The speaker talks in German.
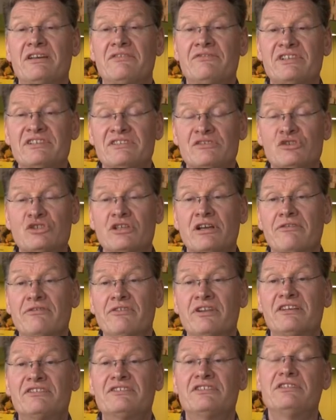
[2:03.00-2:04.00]
der
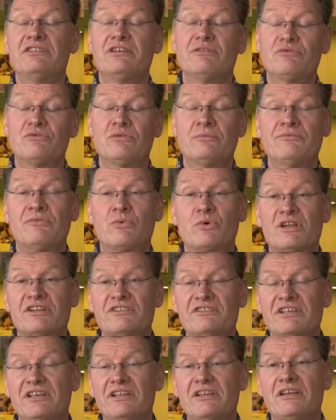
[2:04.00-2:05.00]
Wissenschaftler sie in fünf
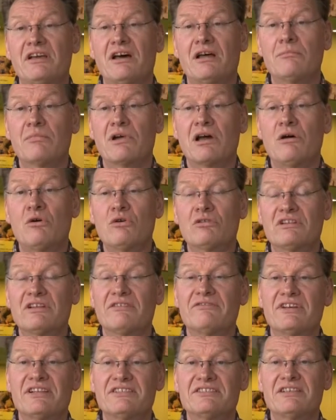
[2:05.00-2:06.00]
oder zehn Jahren braucht,
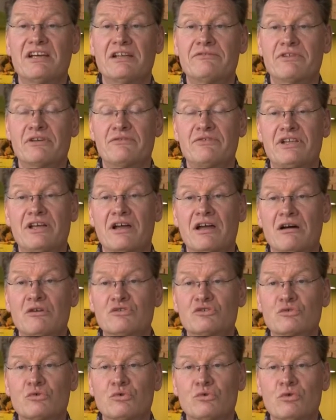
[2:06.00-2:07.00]
dann werden sie einfach wieder
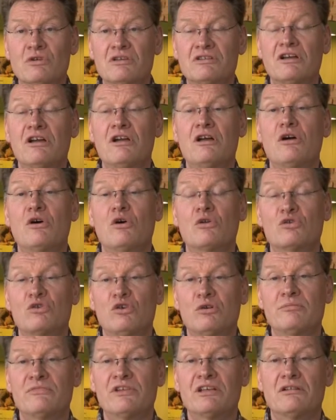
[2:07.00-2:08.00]
rausgeholt und
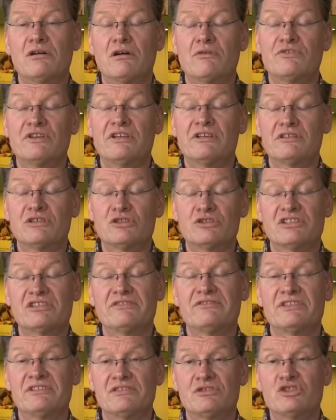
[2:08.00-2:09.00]
kommen dann auf den Tisch
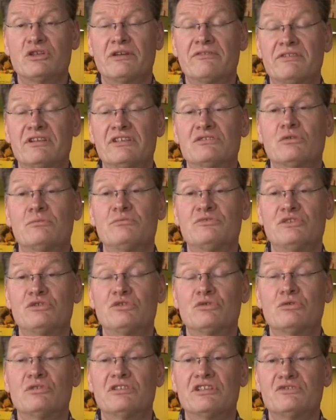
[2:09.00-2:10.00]
des Wissenschaftlers, um sie
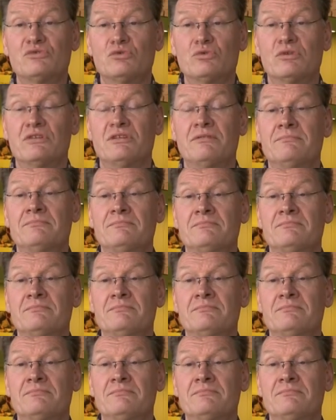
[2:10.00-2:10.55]
zu untersuchen.